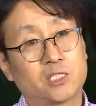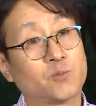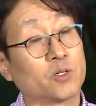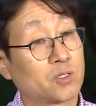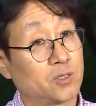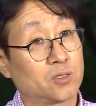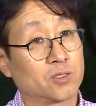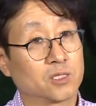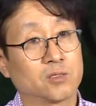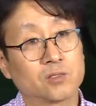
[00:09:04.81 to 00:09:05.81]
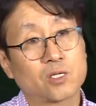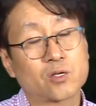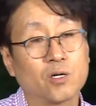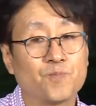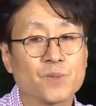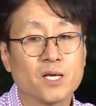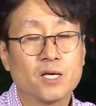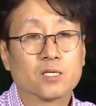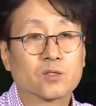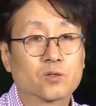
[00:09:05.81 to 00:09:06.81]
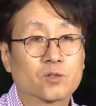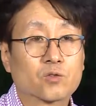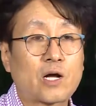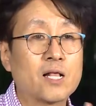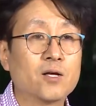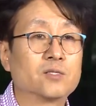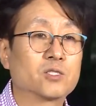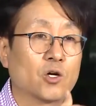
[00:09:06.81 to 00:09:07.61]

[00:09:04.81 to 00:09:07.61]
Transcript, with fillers: 집어넣는 것 이런 데서 관련